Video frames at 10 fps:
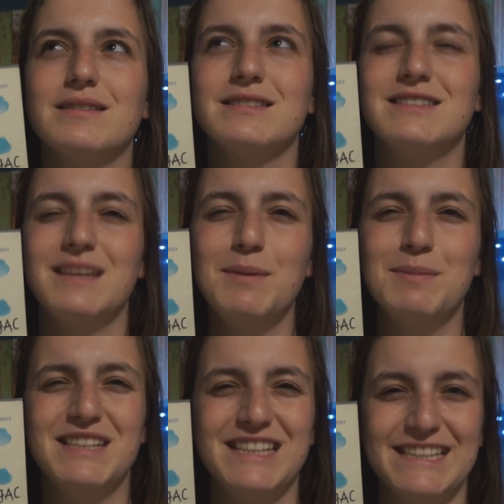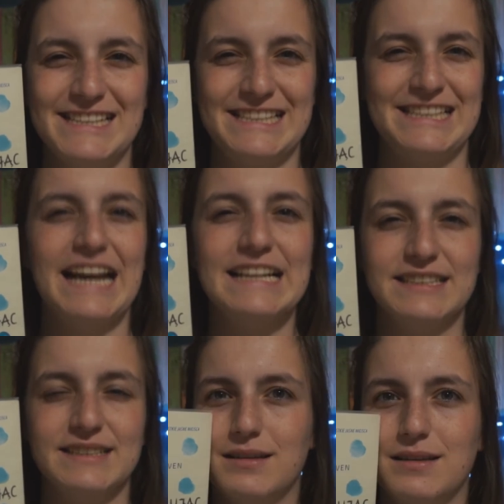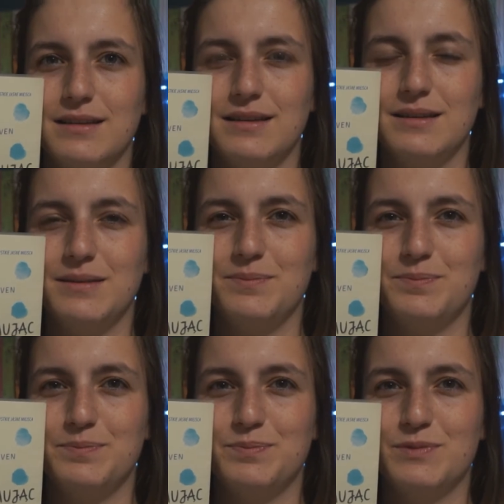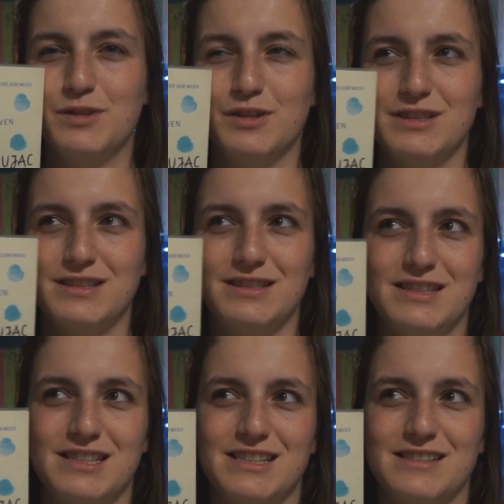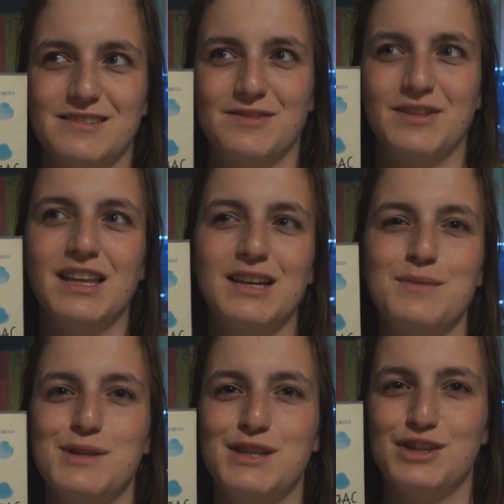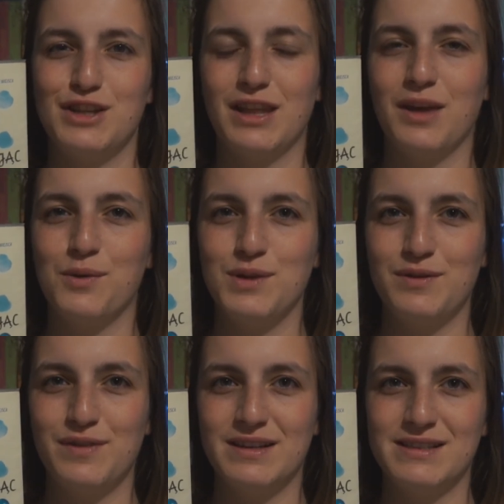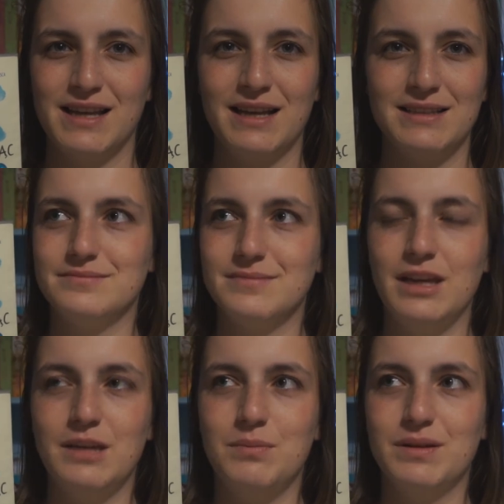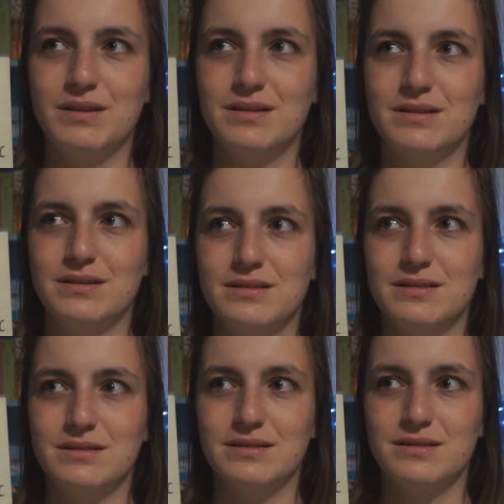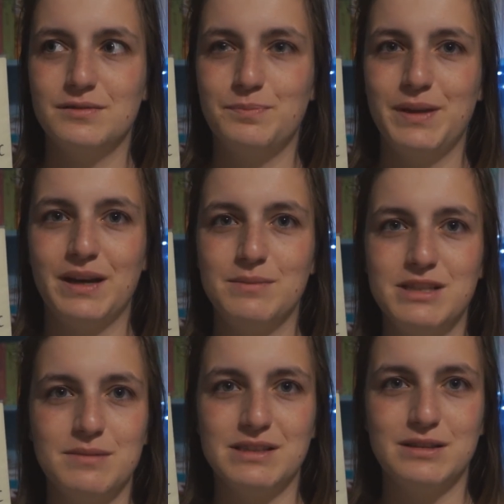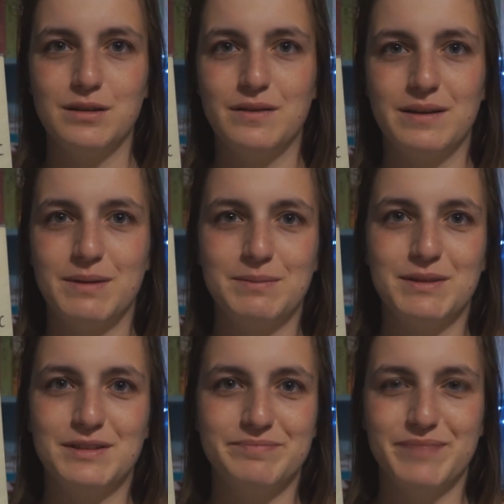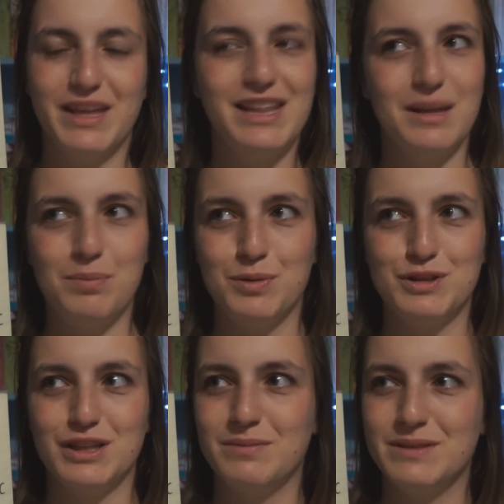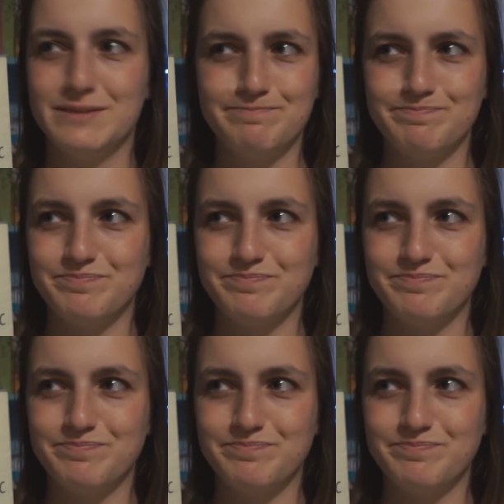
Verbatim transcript: chcemy być chciani. I to jest, wydaje mi się, że takie uniwersalne. Niby yy, w piramidzie Maslowa mamy inne potrzeby,